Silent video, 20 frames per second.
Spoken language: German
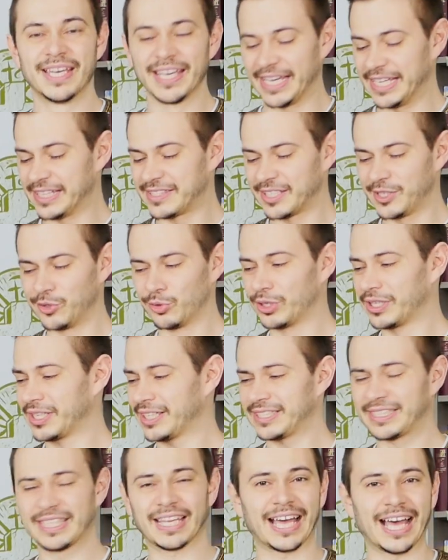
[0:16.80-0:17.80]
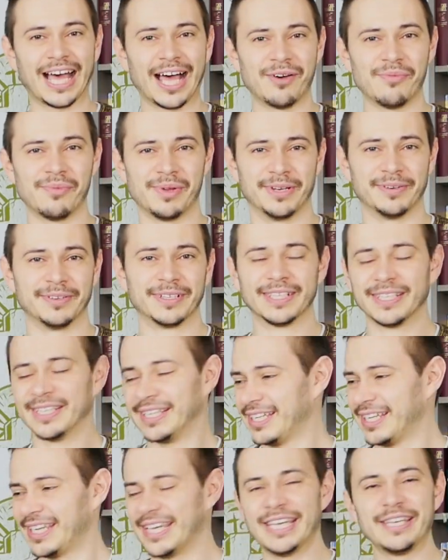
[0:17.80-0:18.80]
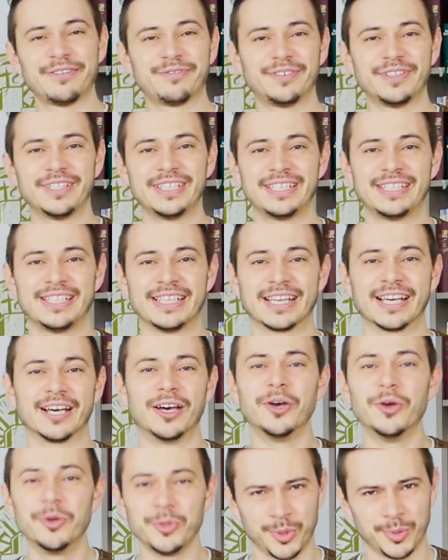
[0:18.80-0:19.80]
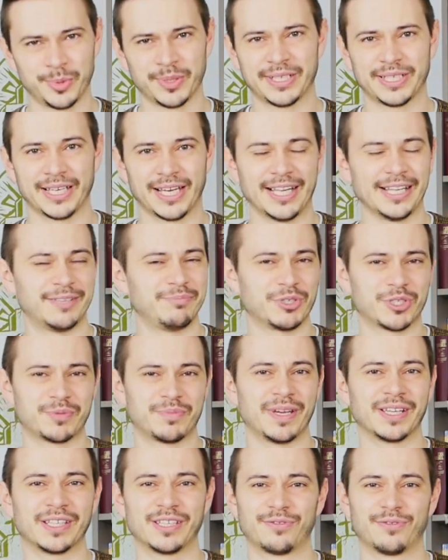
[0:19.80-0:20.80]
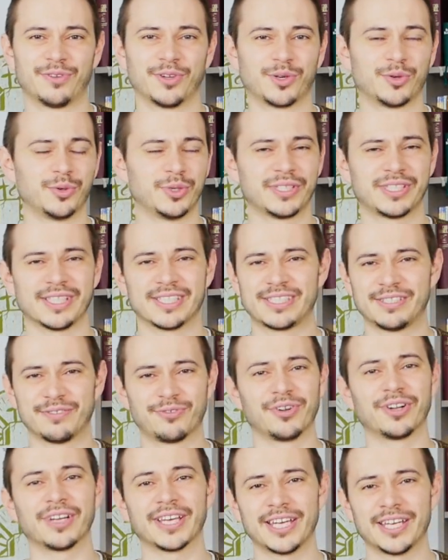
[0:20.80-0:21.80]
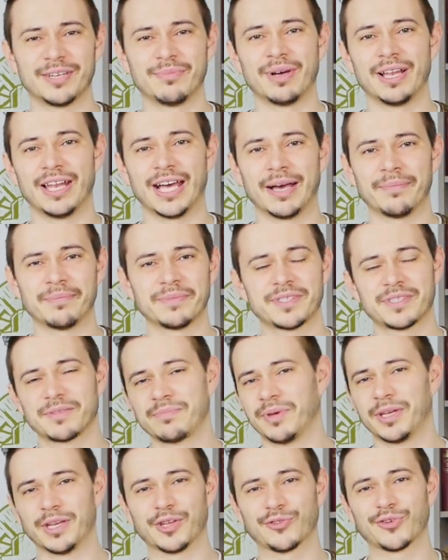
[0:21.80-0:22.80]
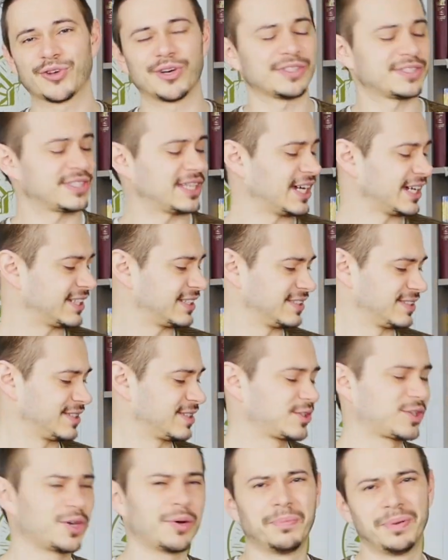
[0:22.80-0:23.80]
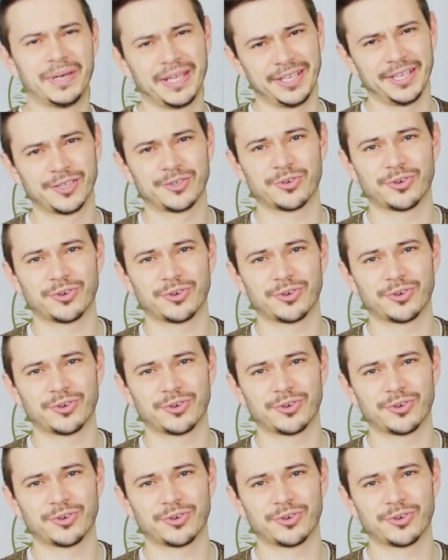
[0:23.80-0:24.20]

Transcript: Geht's ja nur Rahmen. Ich finde die Dinger übel geil. Mir schmecken die voll gut. Ich esse die voll gerne mal abends. Meine Frau sagt, das ist kompletter